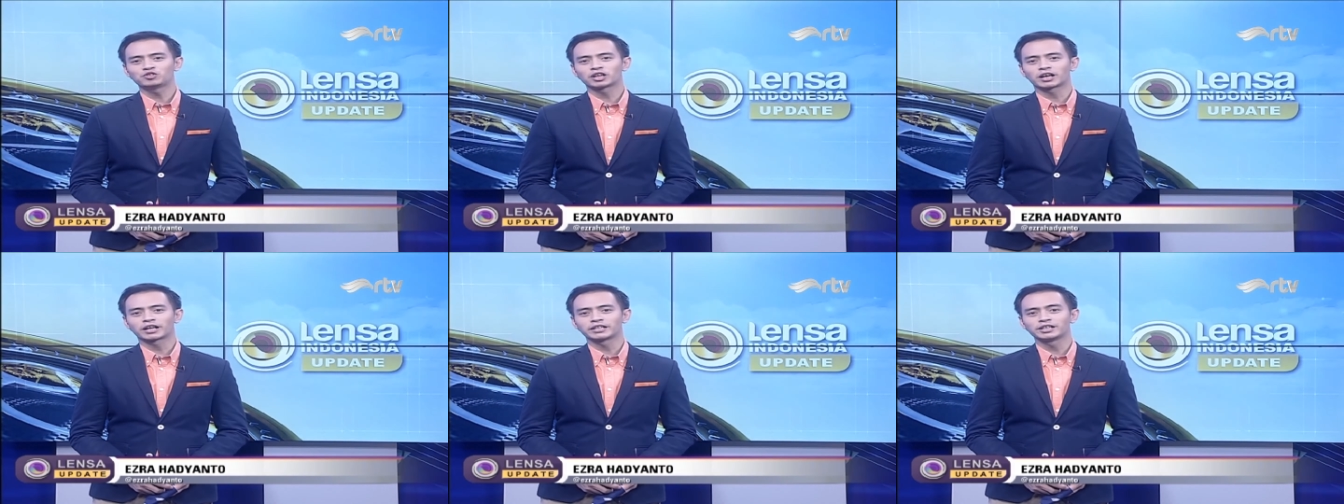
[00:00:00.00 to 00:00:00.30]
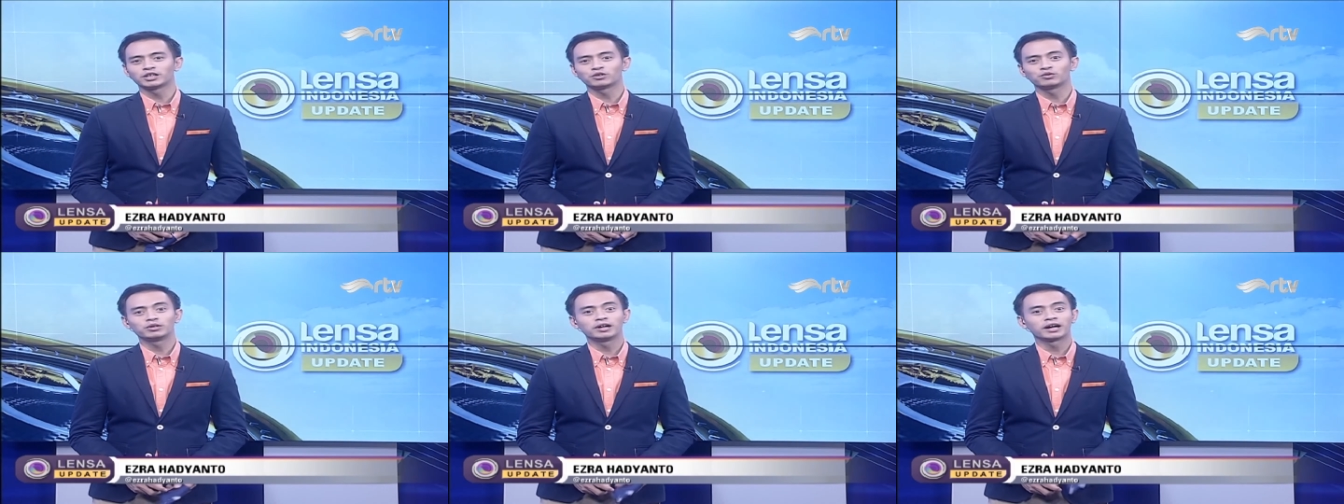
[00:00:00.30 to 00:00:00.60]

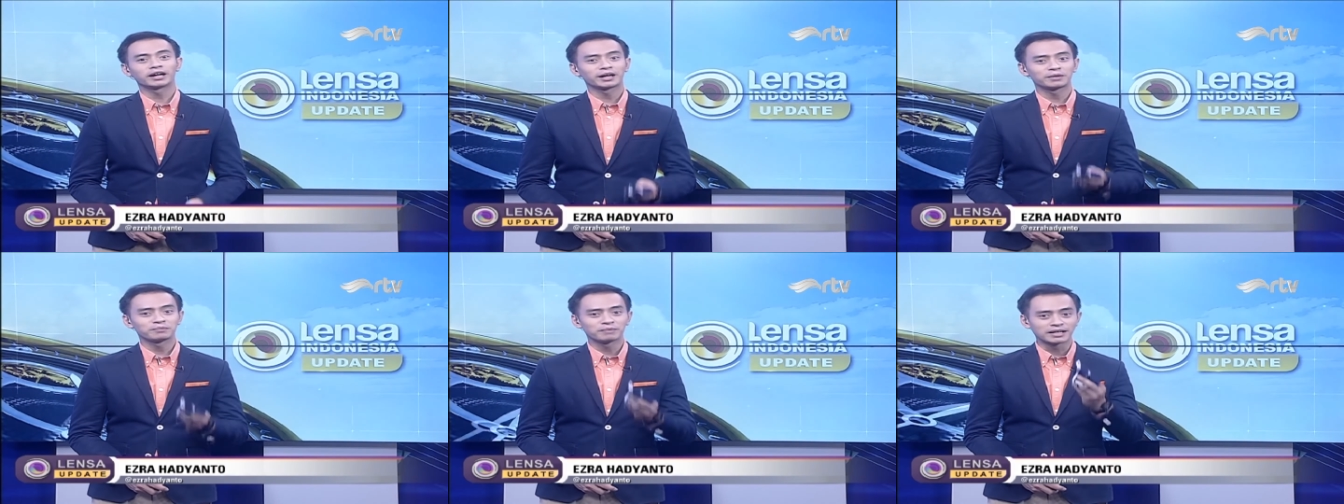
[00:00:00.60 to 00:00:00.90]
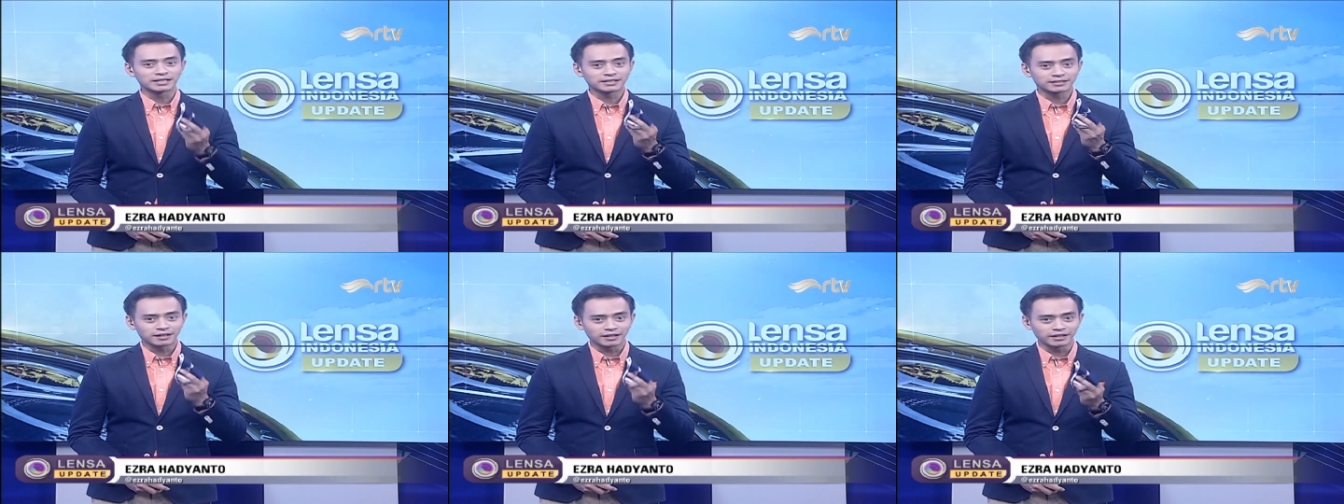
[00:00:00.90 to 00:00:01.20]
caranya gunakan
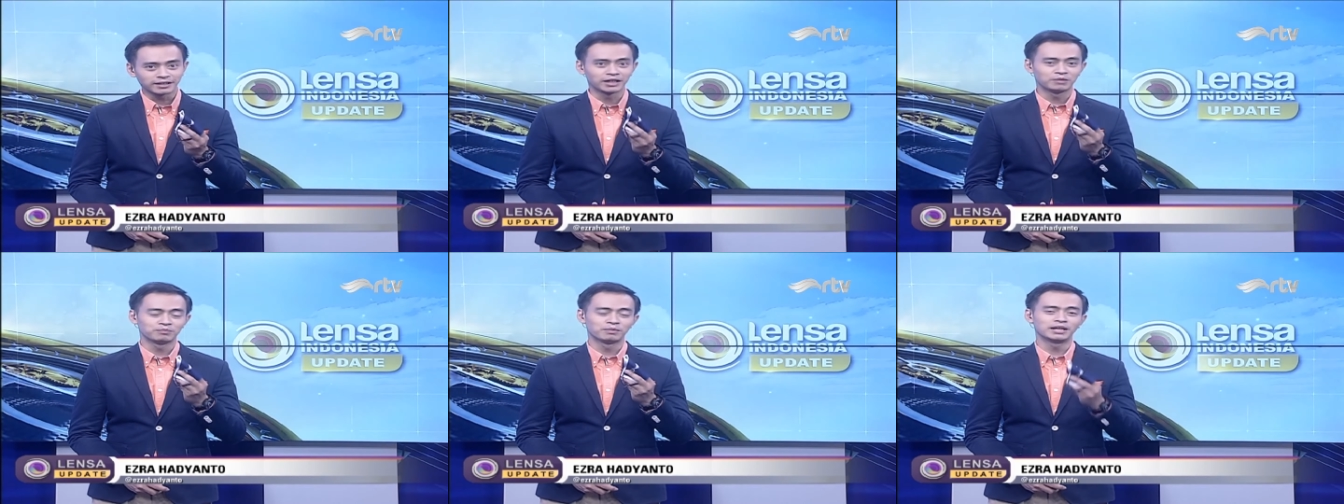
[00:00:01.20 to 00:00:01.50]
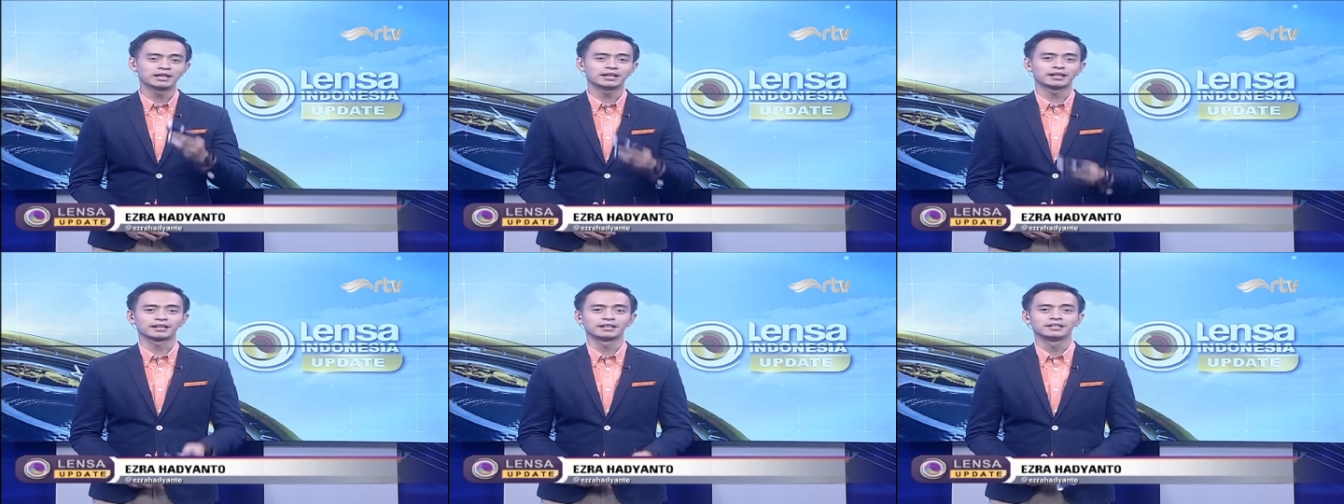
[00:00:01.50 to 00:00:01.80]
masker dengan
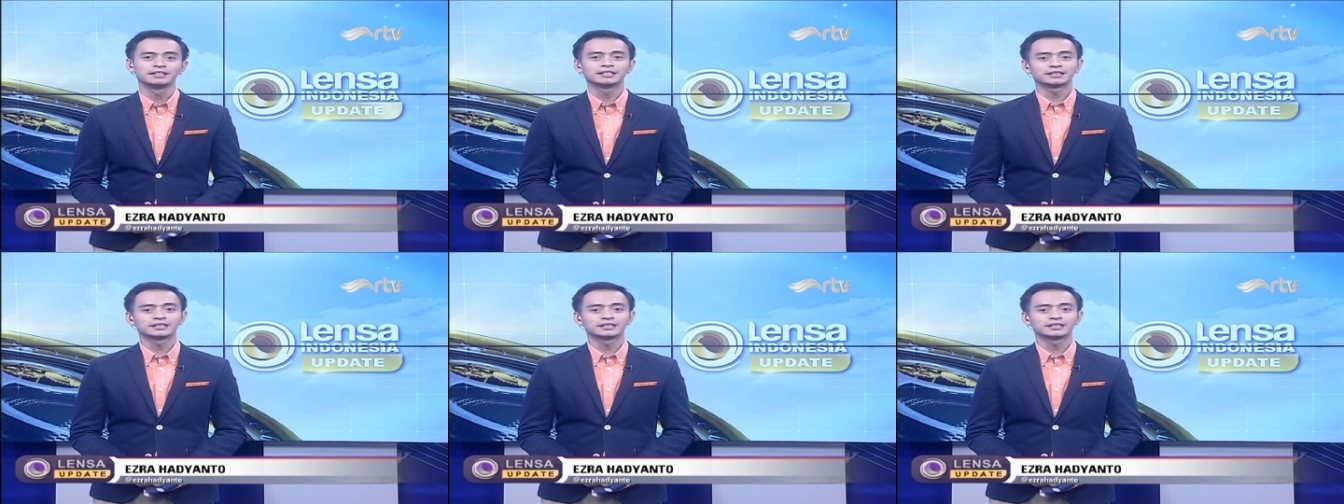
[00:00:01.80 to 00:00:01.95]
benar,